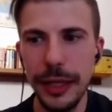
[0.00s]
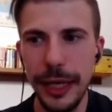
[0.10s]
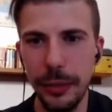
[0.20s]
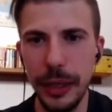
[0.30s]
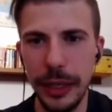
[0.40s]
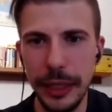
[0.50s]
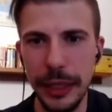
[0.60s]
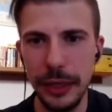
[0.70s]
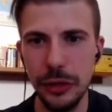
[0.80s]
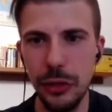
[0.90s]
E quindi
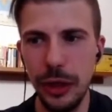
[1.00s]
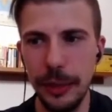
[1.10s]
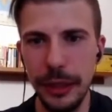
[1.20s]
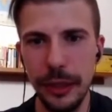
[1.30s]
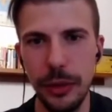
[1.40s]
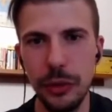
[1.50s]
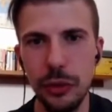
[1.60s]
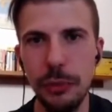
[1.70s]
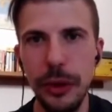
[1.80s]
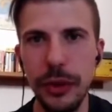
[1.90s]
assolutamente quando
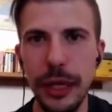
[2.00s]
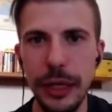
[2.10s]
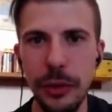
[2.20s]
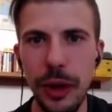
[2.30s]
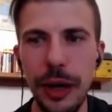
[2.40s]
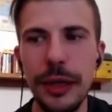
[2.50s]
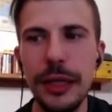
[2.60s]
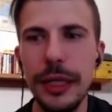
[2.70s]
tu impari una lingua